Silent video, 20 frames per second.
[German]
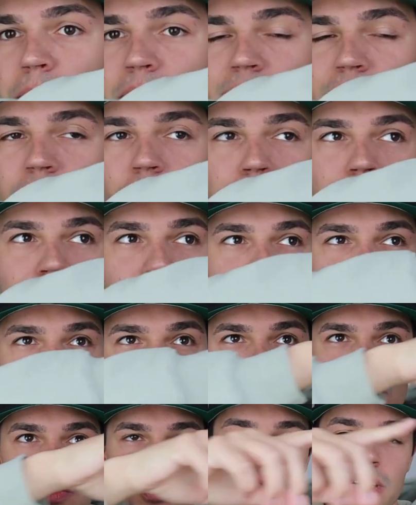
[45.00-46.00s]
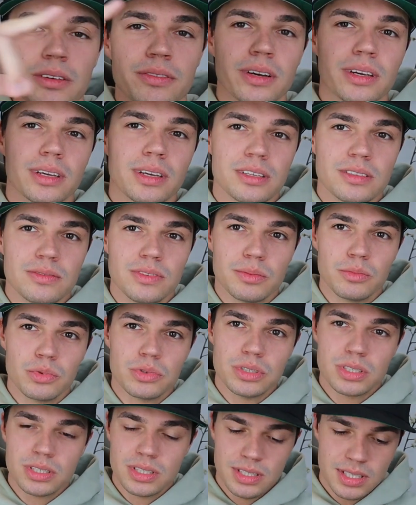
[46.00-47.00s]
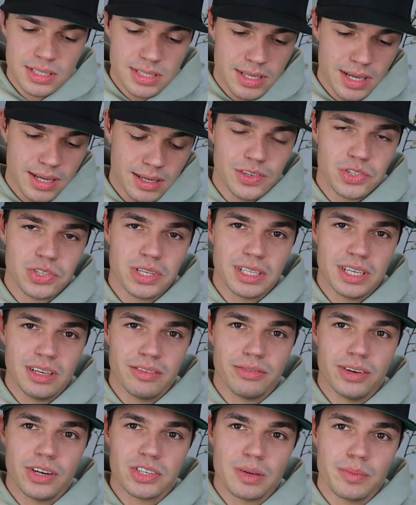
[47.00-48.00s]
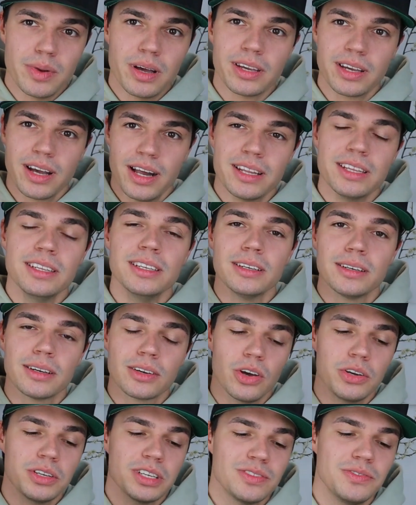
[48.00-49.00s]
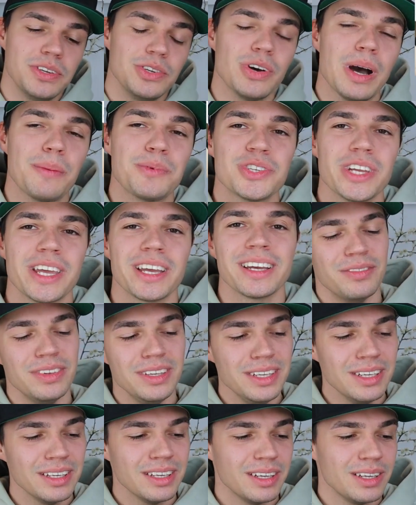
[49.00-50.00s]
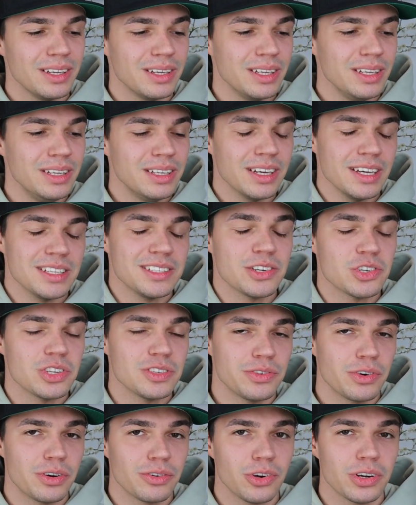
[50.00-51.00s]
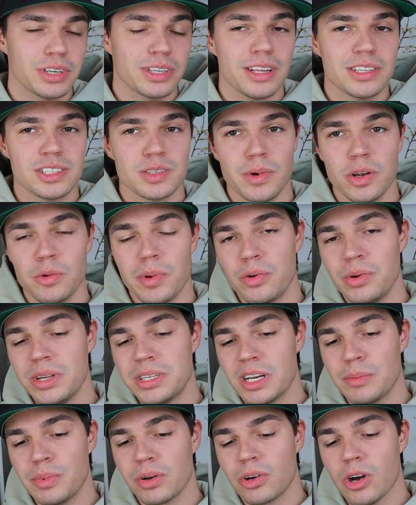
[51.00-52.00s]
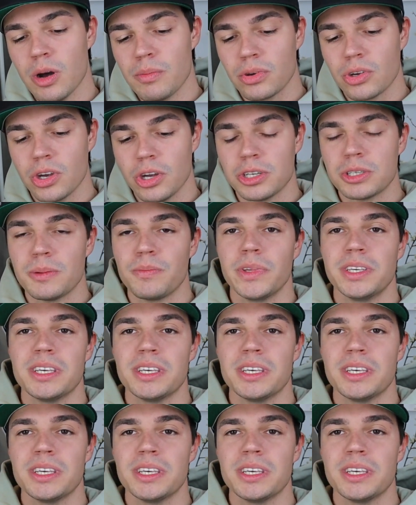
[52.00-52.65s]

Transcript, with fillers: aber ich glaube, warte, es ist verkehrt, deswegen muss ich es hier zeigen. Wahrscheinlich eh falsch, aber egal. Hier könnt ihr das Video abchecken, wie ihr Essentials Fear of God ganz normal über Retail bekommen könnt.